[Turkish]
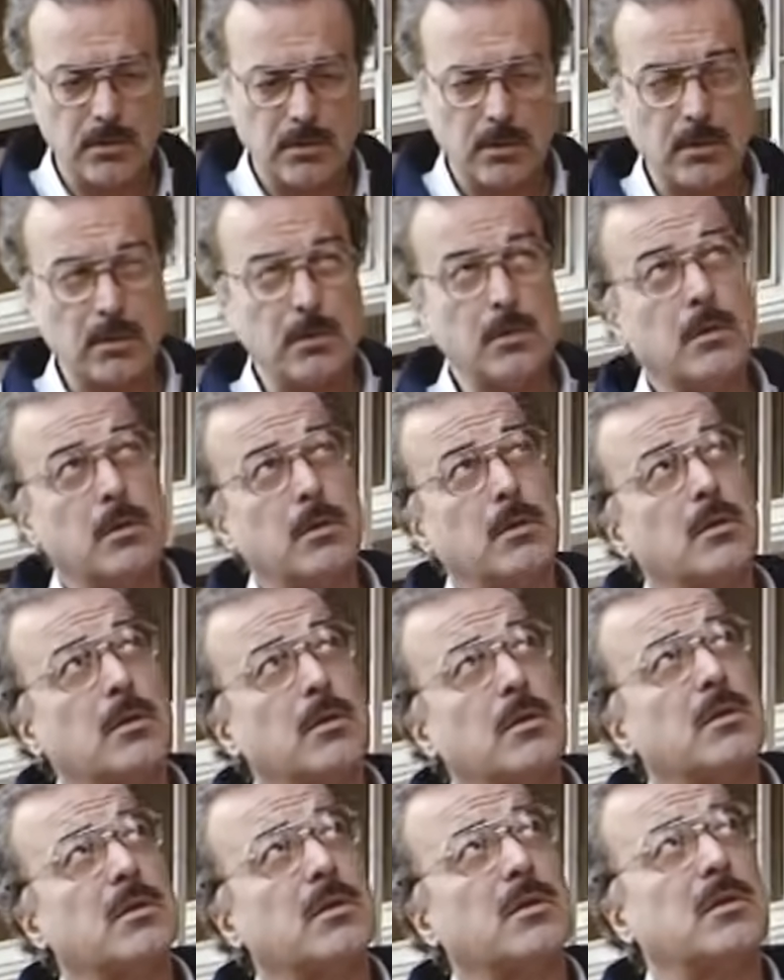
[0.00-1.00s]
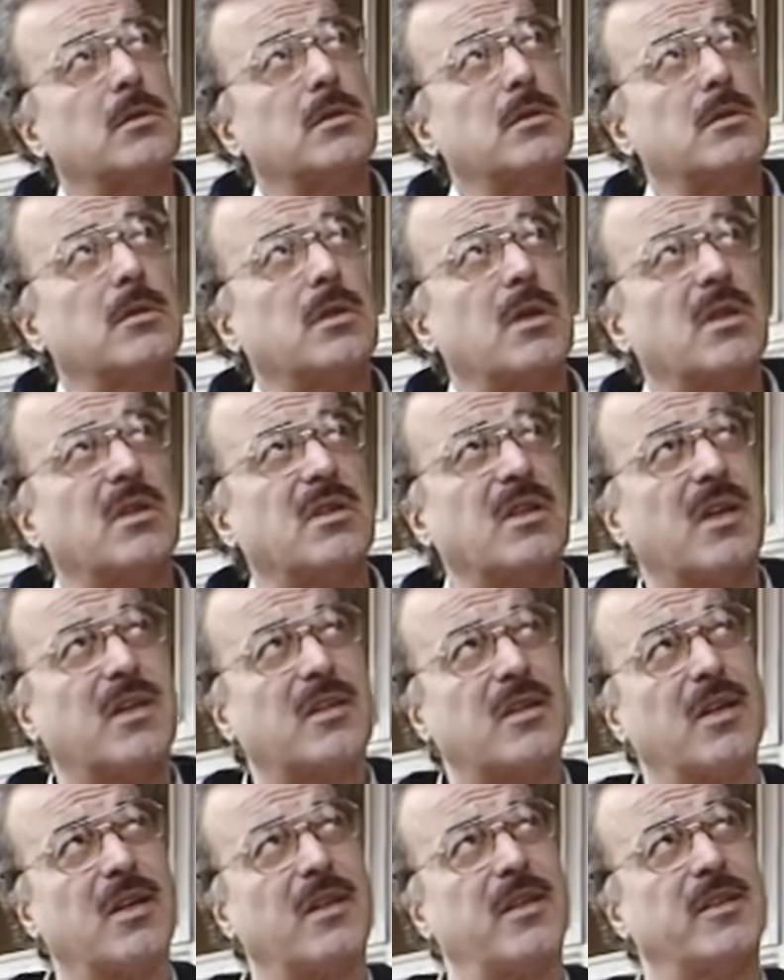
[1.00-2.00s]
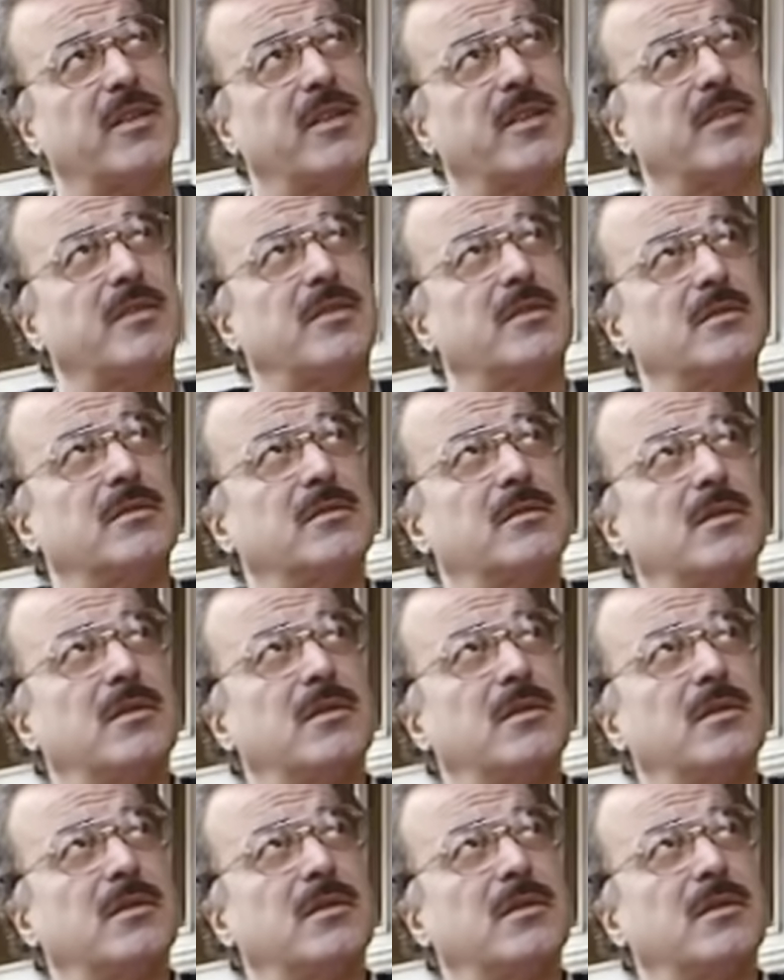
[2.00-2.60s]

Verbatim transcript: E, tiyatroda yöneticilik yaptım da